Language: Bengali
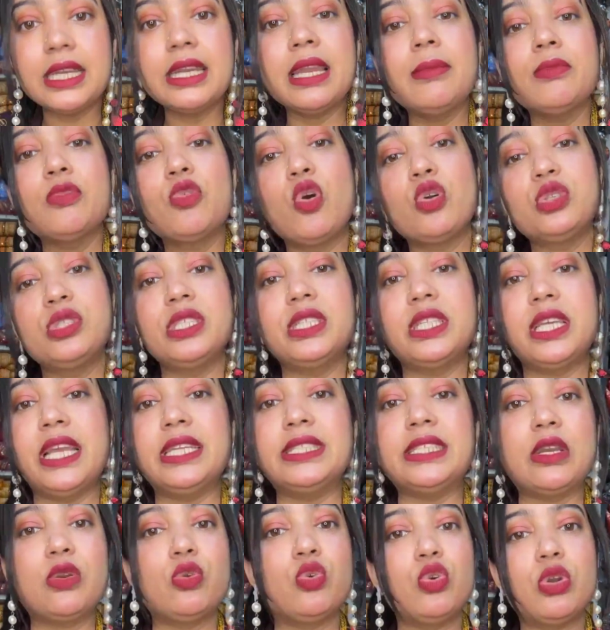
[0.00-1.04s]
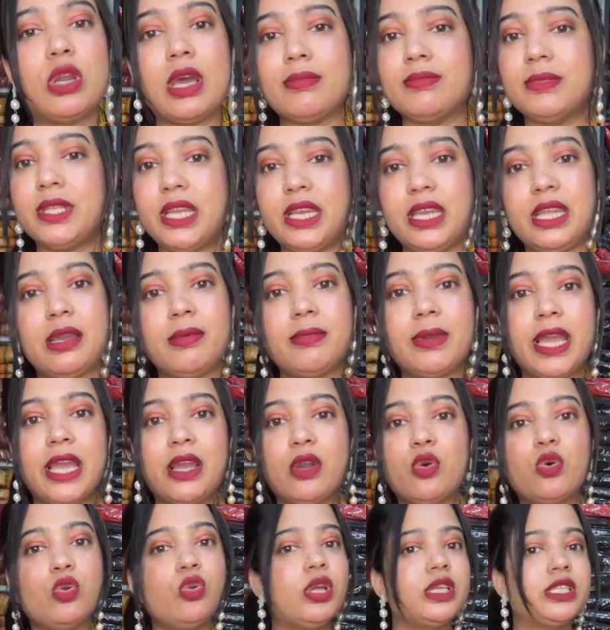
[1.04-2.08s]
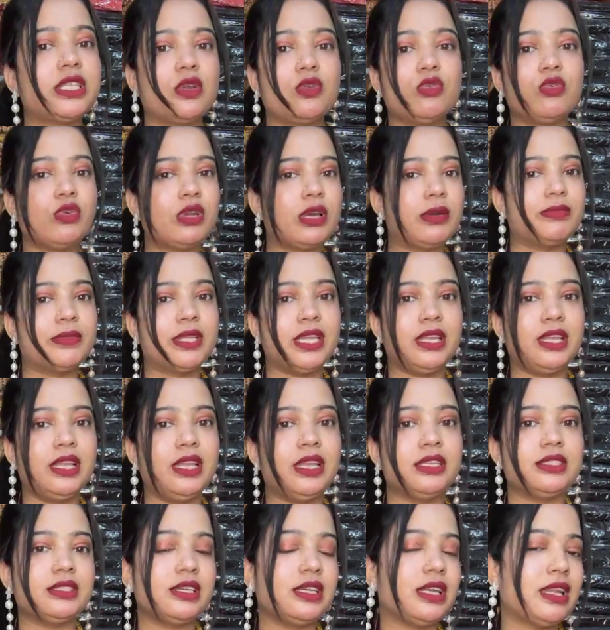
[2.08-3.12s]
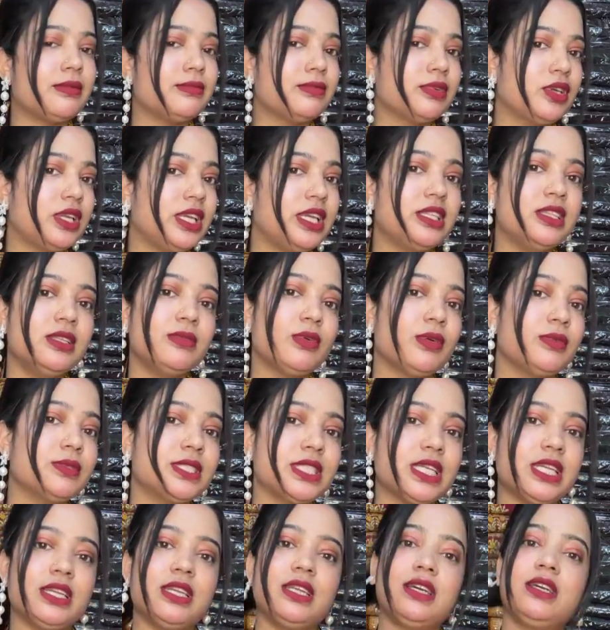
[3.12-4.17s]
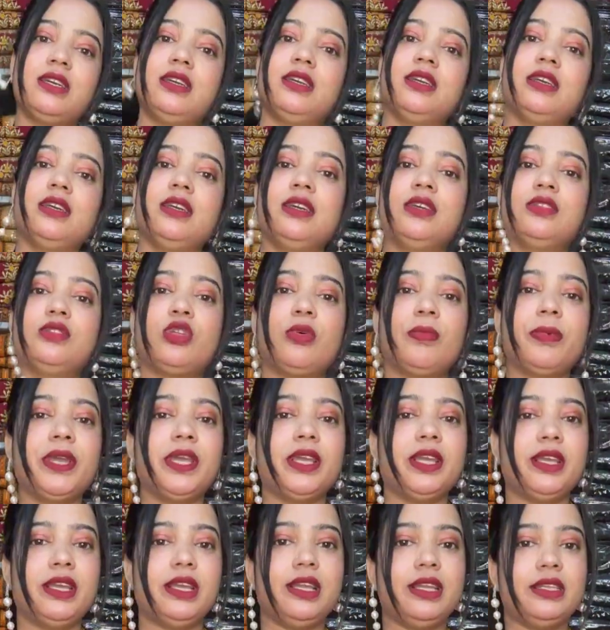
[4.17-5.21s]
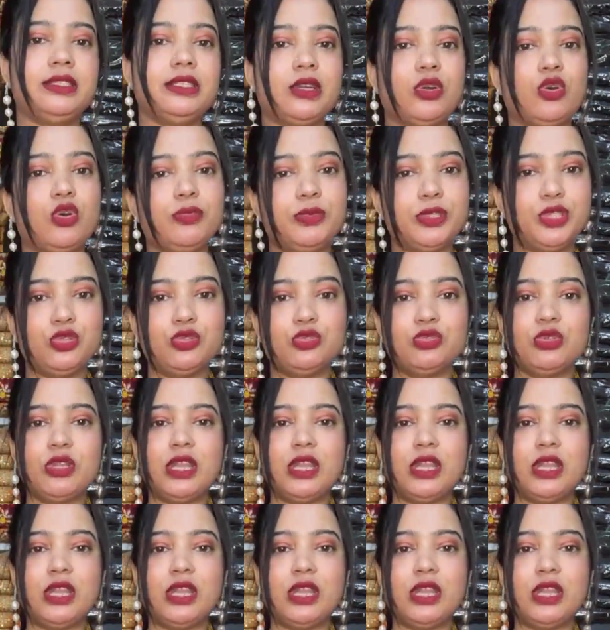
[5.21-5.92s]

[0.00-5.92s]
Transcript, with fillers: এটার নাম কত এটার কোনো নাম দেয়নি আমরা এখনো এটার কোনো নাম দেয়নি এটার নাম কি দিব আমি জানি না তবে এটা খুবই